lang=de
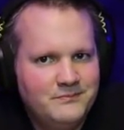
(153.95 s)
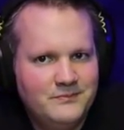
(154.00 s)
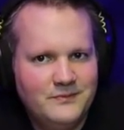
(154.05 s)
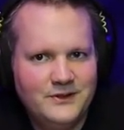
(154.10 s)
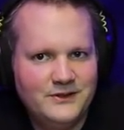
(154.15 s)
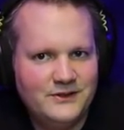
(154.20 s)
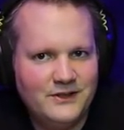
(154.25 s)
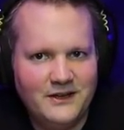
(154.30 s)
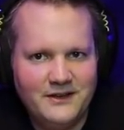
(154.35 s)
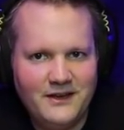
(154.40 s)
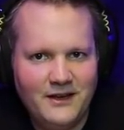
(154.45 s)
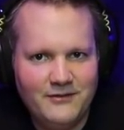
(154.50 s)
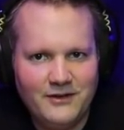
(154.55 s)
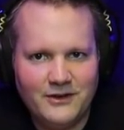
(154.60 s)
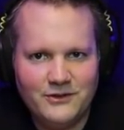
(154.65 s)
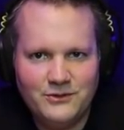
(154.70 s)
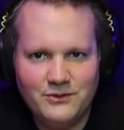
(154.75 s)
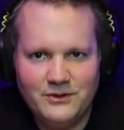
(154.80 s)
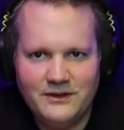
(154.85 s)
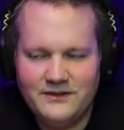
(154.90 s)
Ist halt einfach
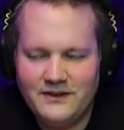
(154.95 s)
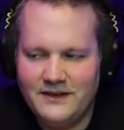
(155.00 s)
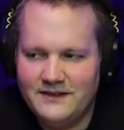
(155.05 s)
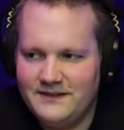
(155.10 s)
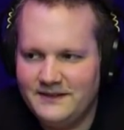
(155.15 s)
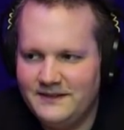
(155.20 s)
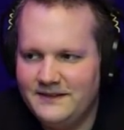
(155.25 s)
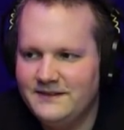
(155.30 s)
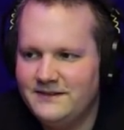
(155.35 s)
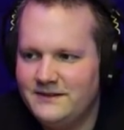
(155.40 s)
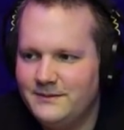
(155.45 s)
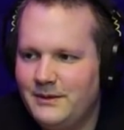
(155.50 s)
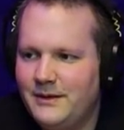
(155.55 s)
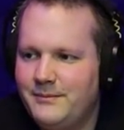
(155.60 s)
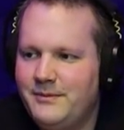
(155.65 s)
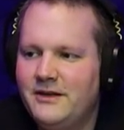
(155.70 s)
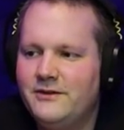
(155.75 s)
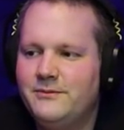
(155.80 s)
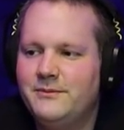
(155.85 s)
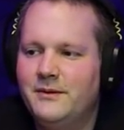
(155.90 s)
so. Das heißt, die Kiste bleibt
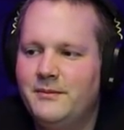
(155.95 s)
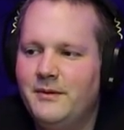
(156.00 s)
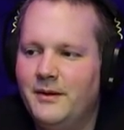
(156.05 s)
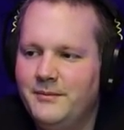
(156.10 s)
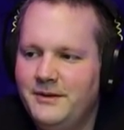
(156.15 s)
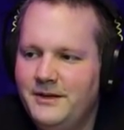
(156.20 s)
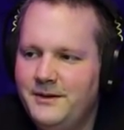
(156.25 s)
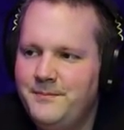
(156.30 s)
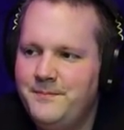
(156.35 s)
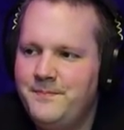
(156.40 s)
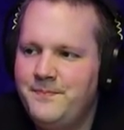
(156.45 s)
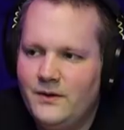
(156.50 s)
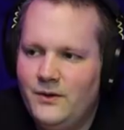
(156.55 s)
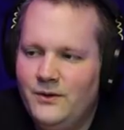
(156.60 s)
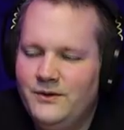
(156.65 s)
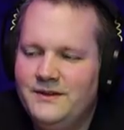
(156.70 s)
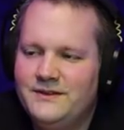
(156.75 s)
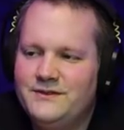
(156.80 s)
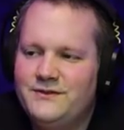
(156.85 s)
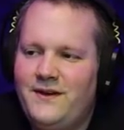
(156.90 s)
erstmal bei mir.
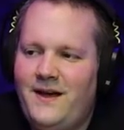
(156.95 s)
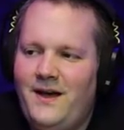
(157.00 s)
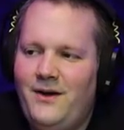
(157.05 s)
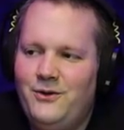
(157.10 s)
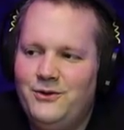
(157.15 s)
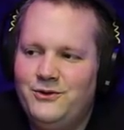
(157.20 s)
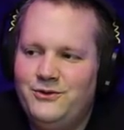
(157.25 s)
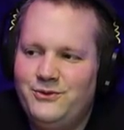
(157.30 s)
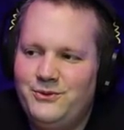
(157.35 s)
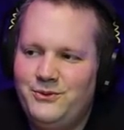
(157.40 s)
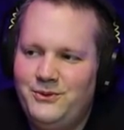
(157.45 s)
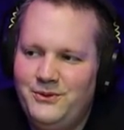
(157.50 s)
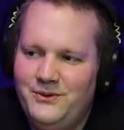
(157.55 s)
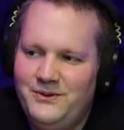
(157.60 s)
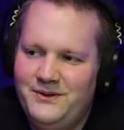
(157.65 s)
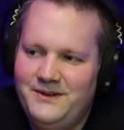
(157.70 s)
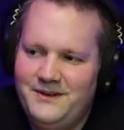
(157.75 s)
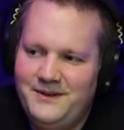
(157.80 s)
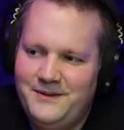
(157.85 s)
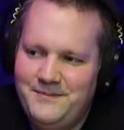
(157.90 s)
Und es war auch so,
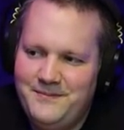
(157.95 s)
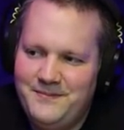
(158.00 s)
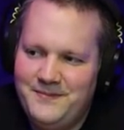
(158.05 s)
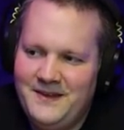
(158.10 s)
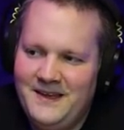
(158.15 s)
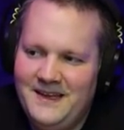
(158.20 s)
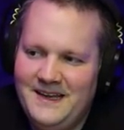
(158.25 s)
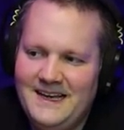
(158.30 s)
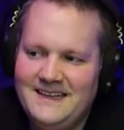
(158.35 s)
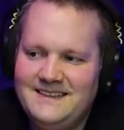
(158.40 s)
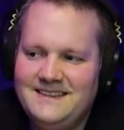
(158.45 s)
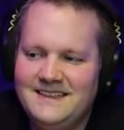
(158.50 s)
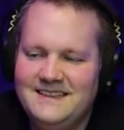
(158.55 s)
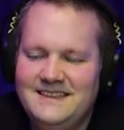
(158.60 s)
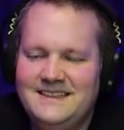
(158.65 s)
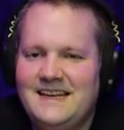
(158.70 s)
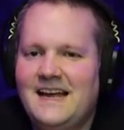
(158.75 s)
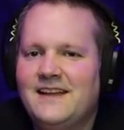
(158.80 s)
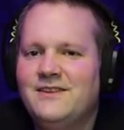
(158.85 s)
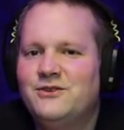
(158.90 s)
ähm, er ist ja
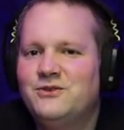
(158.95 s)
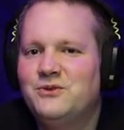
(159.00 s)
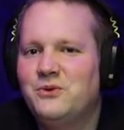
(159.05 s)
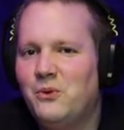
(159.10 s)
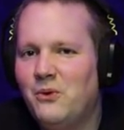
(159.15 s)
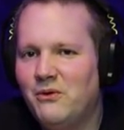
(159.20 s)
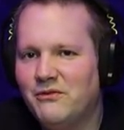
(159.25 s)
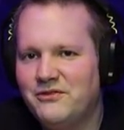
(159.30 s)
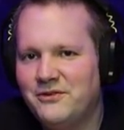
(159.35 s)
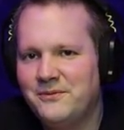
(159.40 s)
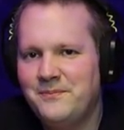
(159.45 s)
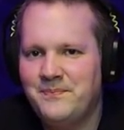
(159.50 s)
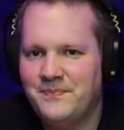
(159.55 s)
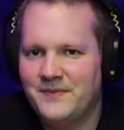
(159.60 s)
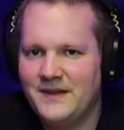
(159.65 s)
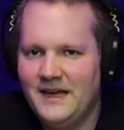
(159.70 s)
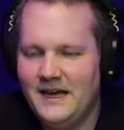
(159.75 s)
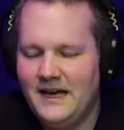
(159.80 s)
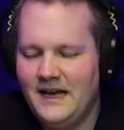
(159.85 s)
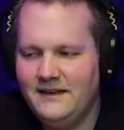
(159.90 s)
nicht ganz doof.
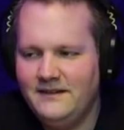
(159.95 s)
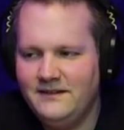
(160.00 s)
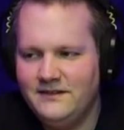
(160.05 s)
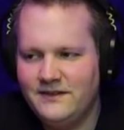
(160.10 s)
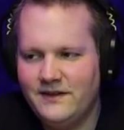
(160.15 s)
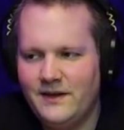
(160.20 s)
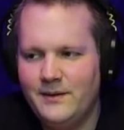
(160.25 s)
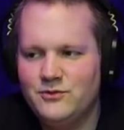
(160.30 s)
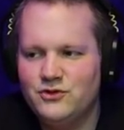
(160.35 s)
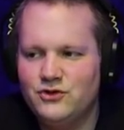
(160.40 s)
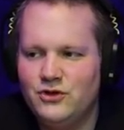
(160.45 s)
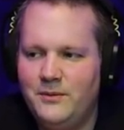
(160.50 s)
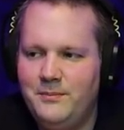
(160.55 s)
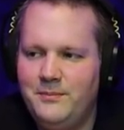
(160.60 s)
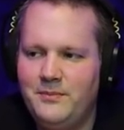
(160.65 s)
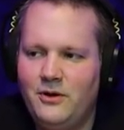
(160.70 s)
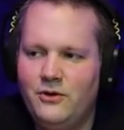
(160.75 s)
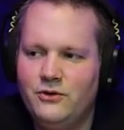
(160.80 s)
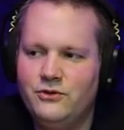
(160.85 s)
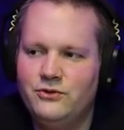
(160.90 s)
Er hat in seinem Shop
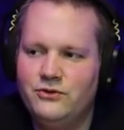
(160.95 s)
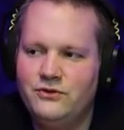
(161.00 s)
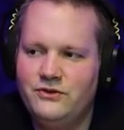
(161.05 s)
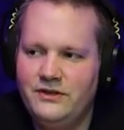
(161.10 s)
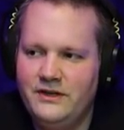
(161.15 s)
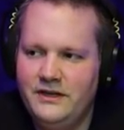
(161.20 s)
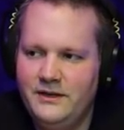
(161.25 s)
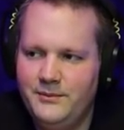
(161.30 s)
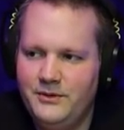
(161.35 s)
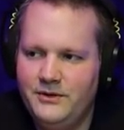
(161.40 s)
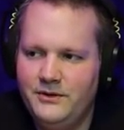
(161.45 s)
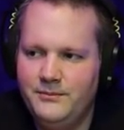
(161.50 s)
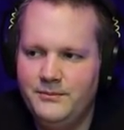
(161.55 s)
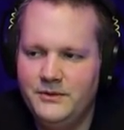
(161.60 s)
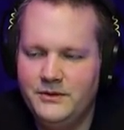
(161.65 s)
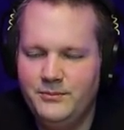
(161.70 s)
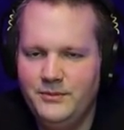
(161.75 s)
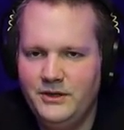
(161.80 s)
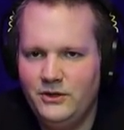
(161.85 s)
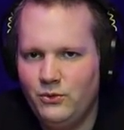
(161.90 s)
auch Systeme
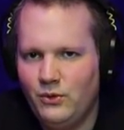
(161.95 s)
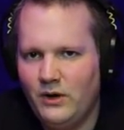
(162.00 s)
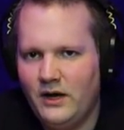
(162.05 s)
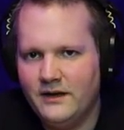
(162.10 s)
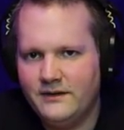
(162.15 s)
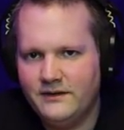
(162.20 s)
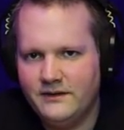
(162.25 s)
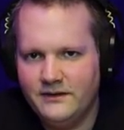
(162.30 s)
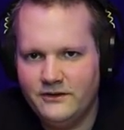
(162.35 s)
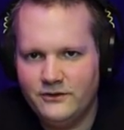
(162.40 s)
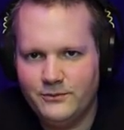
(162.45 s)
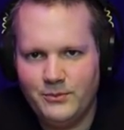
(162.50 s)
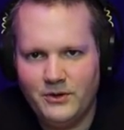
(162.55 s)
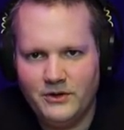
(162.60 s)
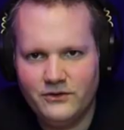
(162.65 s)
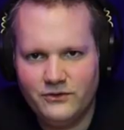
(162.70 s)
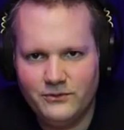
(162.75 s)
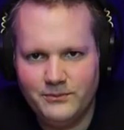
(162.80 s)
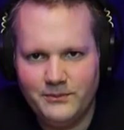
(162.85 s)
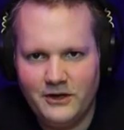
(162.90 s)
mit Micro
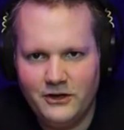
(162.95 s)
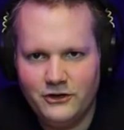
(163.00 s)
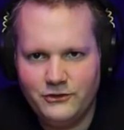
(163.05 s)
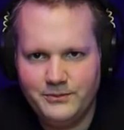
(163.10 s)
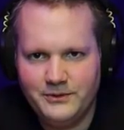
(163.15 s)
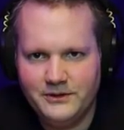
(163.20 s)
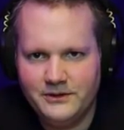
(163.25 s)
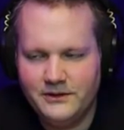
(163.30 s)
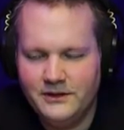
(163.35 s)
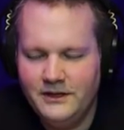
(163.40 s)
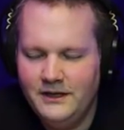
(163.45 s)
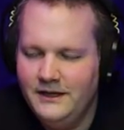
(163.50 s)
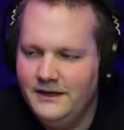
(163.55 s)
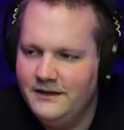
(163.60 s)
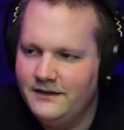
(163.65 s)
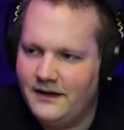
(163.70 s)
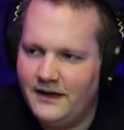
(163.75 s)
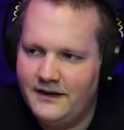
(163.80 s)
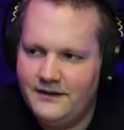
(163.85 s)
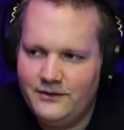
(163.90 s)
ATX-Board zum Beispiel,
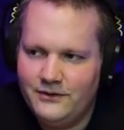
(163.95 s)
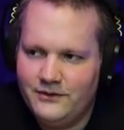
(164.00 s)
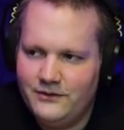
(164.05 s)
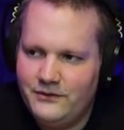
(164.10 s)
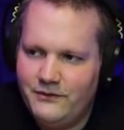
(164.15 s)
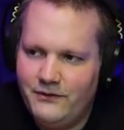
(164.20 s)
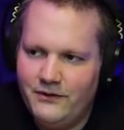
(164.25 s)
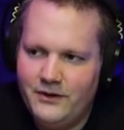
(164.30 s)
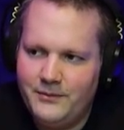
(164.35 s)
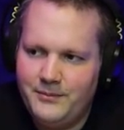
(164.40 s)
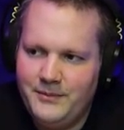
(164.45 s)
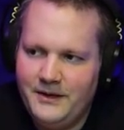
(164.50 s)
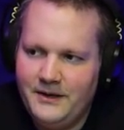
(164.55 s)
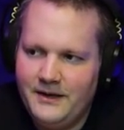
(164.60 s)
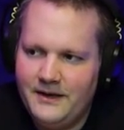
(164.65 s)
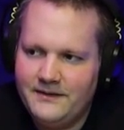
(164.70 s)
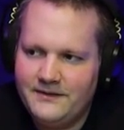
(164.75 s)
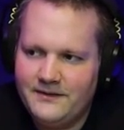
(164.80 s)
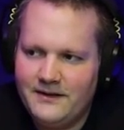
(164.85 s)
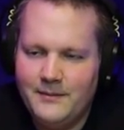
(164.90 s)
3200
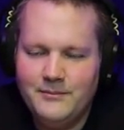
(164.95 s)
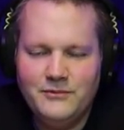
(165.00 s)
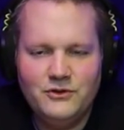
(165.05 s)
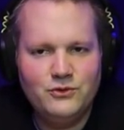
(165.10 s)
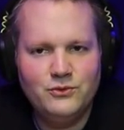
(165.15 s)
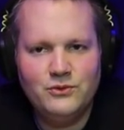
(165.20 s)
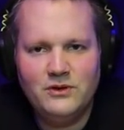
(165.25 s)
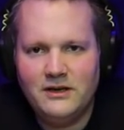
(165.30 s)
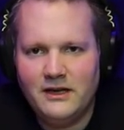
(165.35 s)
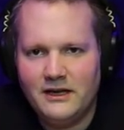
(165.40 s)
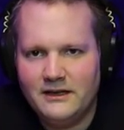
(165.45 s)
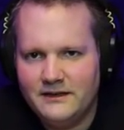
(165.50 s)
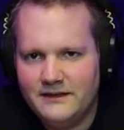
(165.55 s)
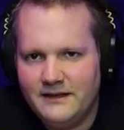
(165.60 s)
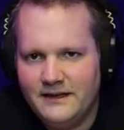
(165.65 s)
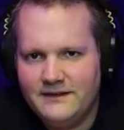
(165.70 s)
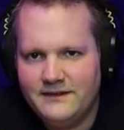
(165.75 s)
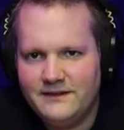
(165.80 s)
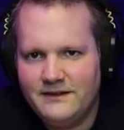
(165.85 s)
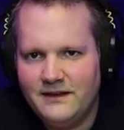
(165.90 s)
MHz RAM, zu kleine
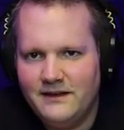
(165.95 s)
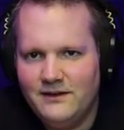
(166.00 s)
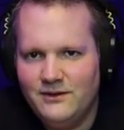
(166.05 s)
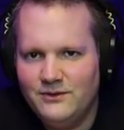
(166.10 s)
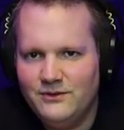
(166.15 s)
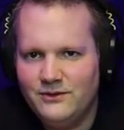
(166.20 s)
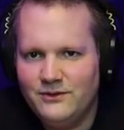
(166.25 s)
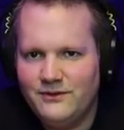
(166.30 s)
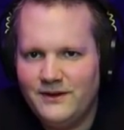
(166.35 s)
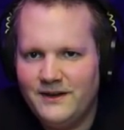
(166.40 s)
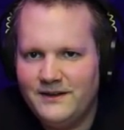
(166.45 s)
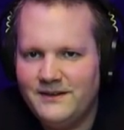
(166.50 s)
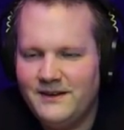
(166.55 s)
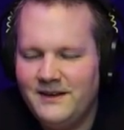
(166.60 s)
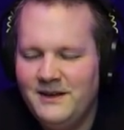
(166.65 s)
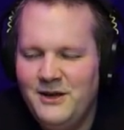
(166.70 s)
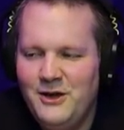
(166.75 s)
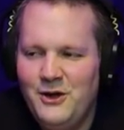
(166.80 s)
Netzteile und so weiter.